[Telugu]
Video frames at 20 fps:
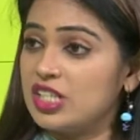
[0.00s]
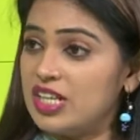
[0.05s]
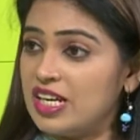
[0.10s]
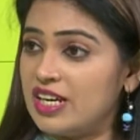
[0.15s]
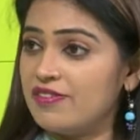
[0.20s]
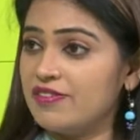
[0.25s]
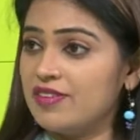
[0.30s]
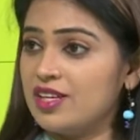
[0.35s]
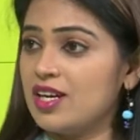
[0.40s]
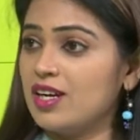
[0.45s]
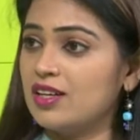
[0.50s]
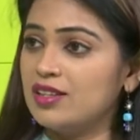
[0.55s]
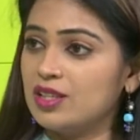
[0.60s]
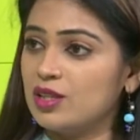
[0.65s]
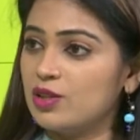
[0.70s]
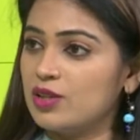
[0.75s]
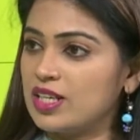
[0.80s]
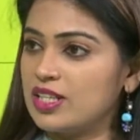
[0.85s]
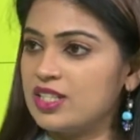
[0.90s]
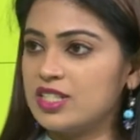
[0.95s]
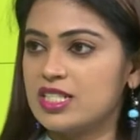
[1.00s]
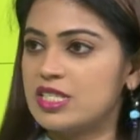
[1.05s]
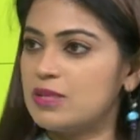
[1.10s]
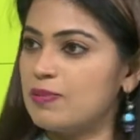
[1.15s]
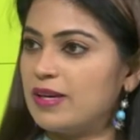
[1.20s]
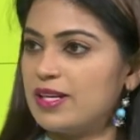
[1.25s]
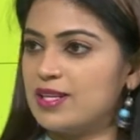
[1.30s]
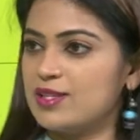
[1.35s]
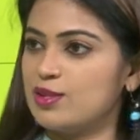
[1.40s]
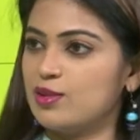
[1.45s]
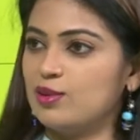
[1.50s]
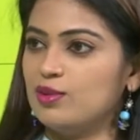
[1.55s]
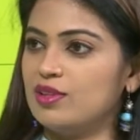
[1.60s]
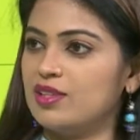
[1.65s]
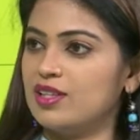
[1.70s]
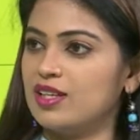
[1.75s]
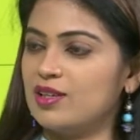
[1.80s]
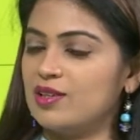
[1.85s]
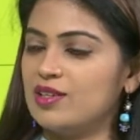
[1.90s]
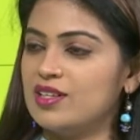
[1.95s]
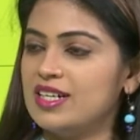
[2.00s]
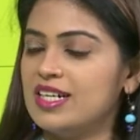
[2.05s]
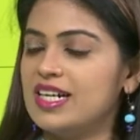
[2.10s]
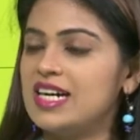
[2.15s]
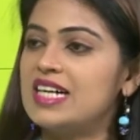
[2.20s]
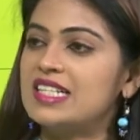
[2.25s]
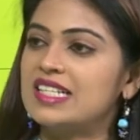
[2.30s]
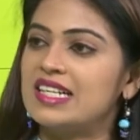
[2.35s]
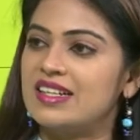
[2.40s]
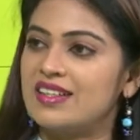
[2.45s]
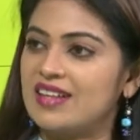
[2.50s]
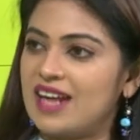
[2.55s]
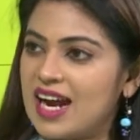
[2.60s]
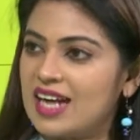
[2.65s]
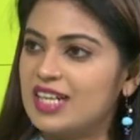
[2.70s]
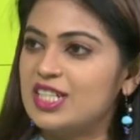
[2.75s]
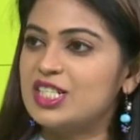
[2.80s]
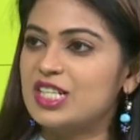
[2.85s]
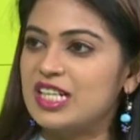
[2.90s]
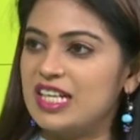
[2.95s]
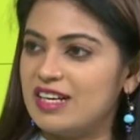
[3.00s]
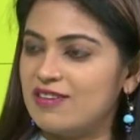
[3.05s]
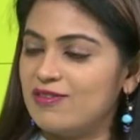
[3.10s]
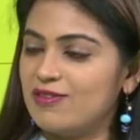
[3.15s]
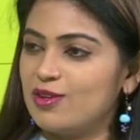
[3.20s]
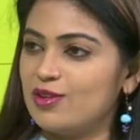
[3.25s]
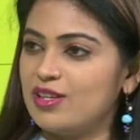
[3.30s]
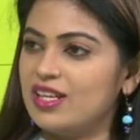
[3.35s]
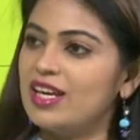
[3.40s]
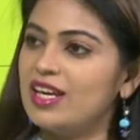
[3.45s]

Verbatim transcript: లీఫ్ ని అందరూ కట్ చేసి పడేస్తూ ఉంటారు అసలు రాడిష్ లీఫ్ లోని